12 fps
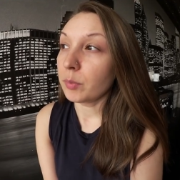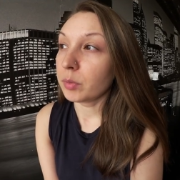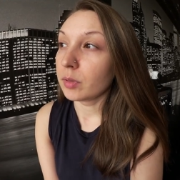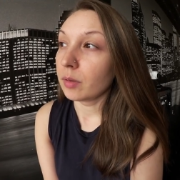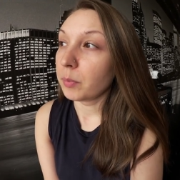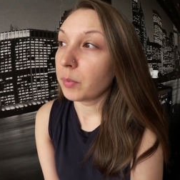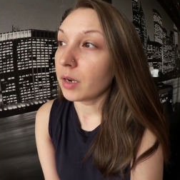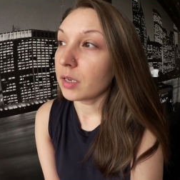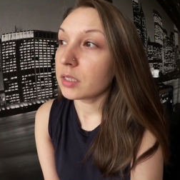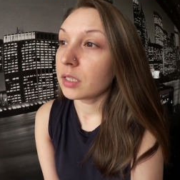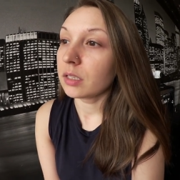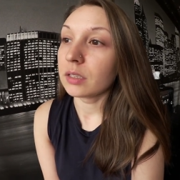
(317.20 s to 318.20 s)
была
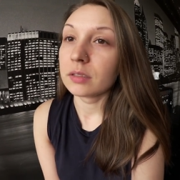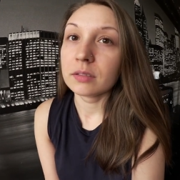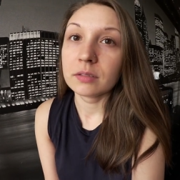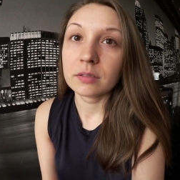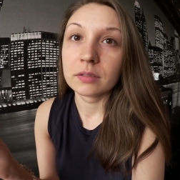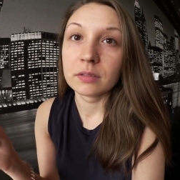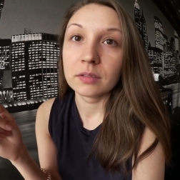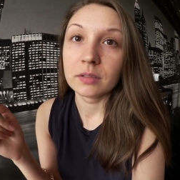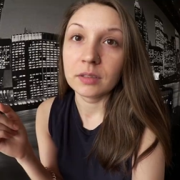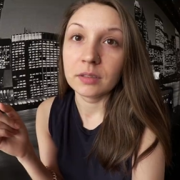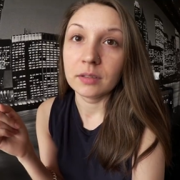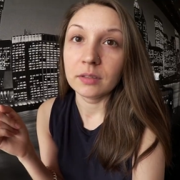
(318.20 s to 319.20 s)
Пасха,
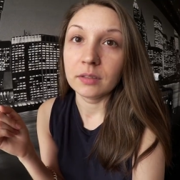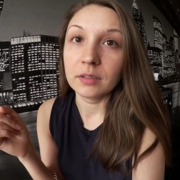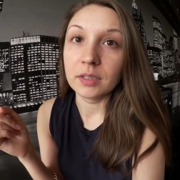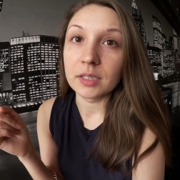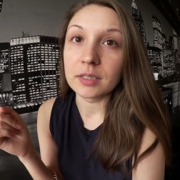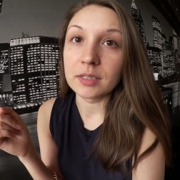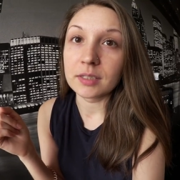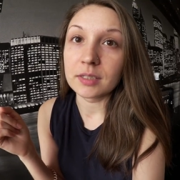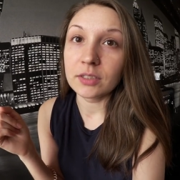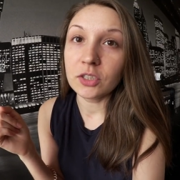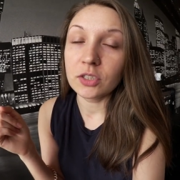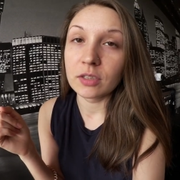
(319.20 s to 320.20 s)
если
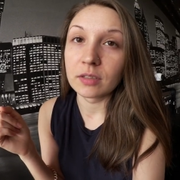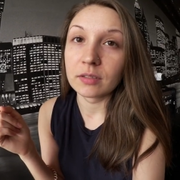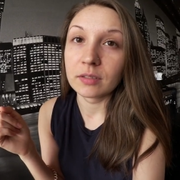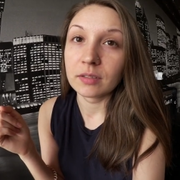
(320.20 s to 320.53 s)
слышно.